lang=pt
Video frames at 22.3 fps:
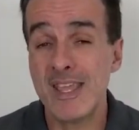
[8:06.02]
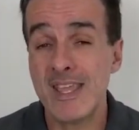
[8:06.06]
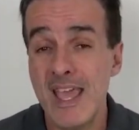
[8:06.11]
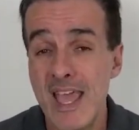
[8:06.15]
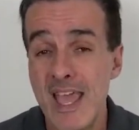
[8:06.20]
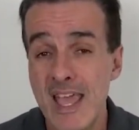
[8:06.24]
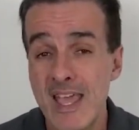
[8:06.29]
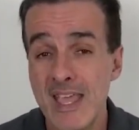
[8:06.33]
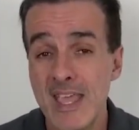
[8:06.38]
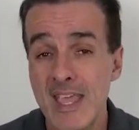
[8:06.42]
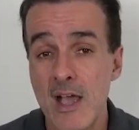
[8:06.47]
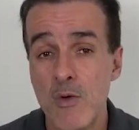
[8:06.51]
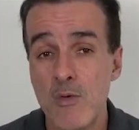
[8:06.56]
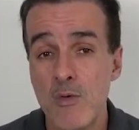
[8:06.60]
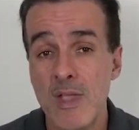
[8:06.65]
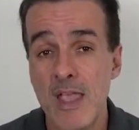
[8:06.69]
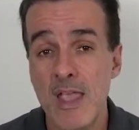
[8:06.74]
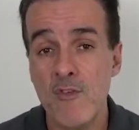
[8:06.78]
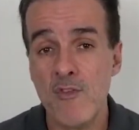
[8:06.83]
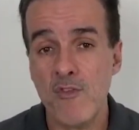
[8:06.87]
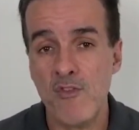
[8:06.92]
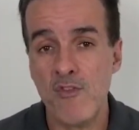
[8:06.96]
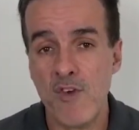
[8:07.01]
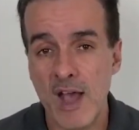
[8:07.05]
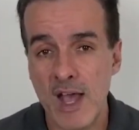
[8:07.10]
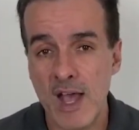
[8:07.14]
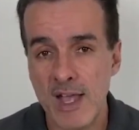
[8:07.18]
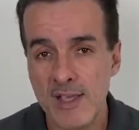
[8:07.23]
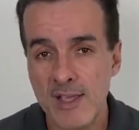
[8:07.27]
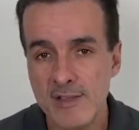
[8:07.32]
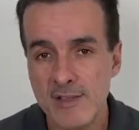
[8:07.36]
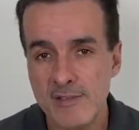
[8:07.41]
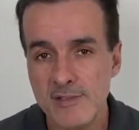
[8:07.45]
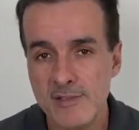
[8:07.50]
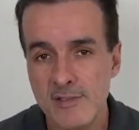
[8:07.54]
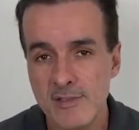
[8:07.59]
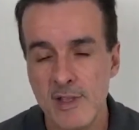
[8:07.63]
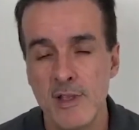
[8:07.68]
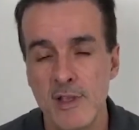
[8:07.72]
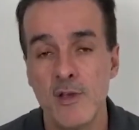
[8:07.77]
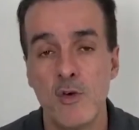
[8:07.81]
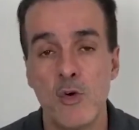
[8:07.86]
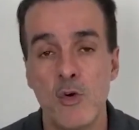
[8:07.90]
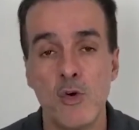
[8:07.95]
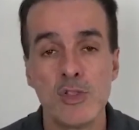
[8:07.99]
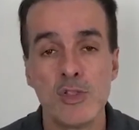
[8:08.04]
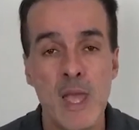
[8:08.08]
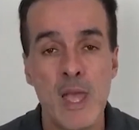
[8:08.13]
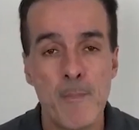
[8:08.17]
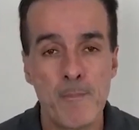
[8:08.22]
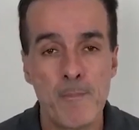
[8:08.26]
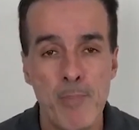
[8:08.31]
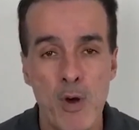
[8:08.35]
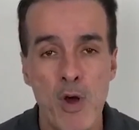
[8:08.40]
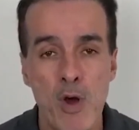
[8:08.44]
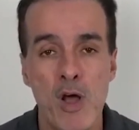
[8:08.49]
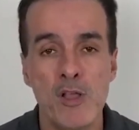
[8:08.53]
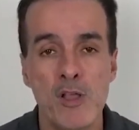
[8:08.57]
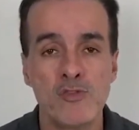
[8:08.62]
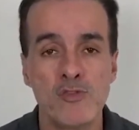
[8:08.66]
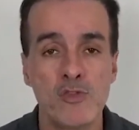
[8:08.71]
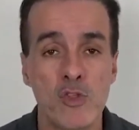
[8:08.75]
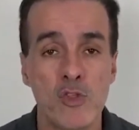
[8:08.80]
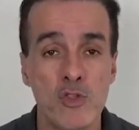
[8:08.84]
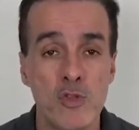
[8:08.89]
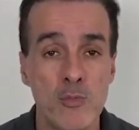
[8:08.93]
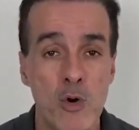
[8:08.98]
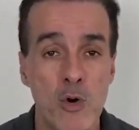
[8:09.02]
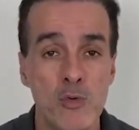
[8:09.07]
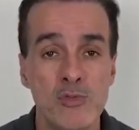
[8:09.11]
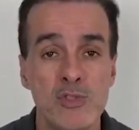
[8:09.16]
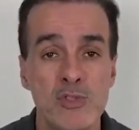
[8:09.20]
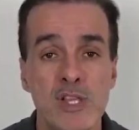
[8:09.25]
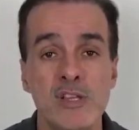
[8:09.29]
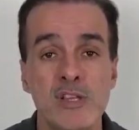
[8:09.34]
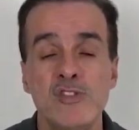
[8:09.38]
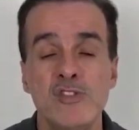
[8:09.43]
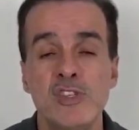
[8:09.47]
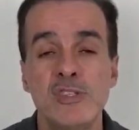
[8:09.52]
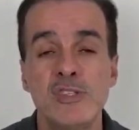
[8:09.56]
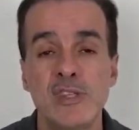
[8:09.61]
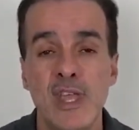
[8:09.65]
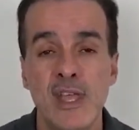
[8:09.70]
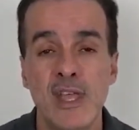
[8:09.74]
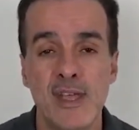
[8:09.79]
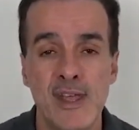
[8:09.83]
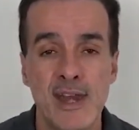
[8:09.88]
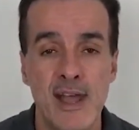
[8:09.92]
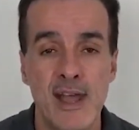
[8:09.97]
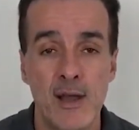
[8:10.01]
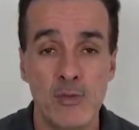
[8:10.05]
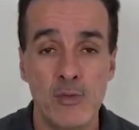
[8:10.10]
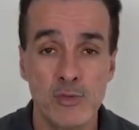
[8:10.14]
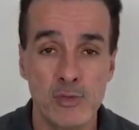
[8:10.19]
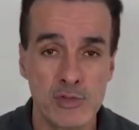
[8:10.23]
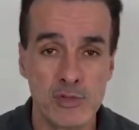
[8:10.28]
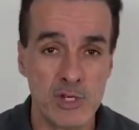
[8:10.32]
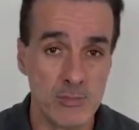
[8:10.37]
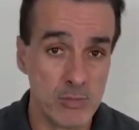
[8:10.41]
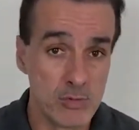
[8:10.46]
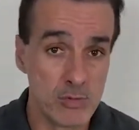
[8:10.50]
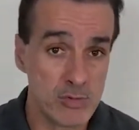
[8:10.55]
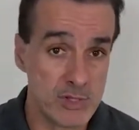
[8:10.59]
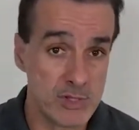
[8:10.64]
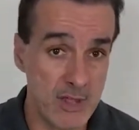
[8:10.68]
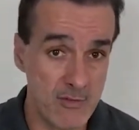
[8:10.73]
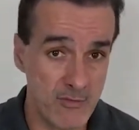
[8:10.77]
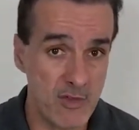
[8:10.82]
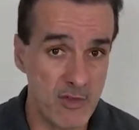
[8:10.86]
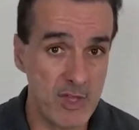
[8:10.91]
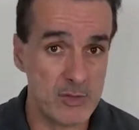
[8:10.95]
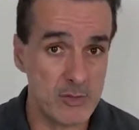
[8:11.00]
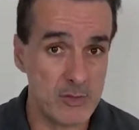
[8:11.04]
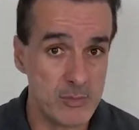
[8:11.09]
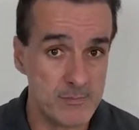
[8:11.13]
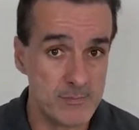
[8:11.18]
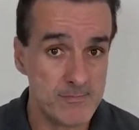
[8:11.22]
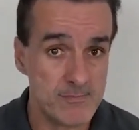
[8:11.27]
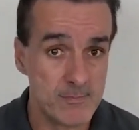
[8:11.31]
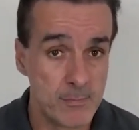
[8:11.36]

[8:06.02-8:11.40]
que, que alguém faz o depósito do montante integral do tributo devido?